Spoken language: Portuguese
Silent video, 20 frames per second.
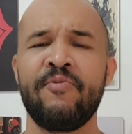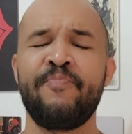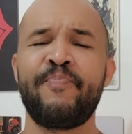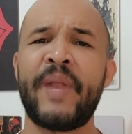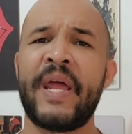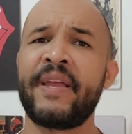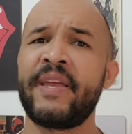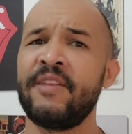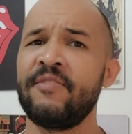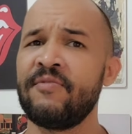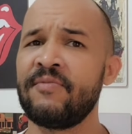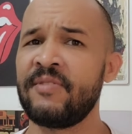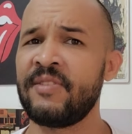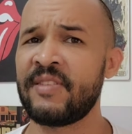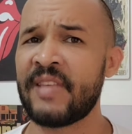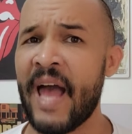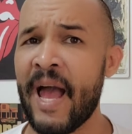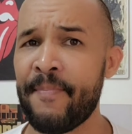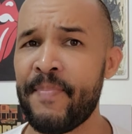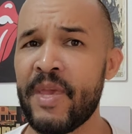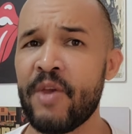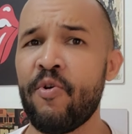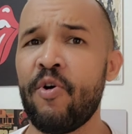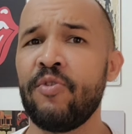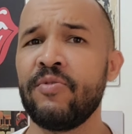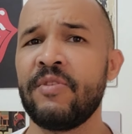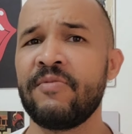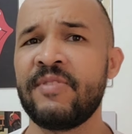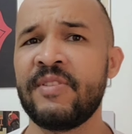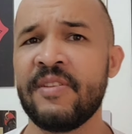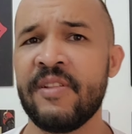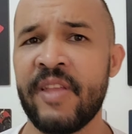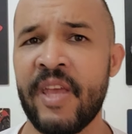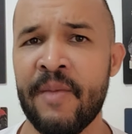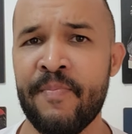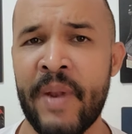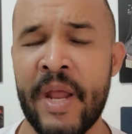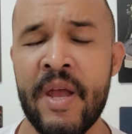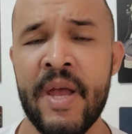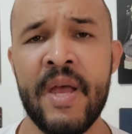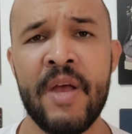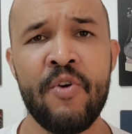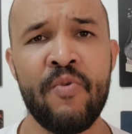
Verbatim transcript: para quem não sabe ou não se lembra,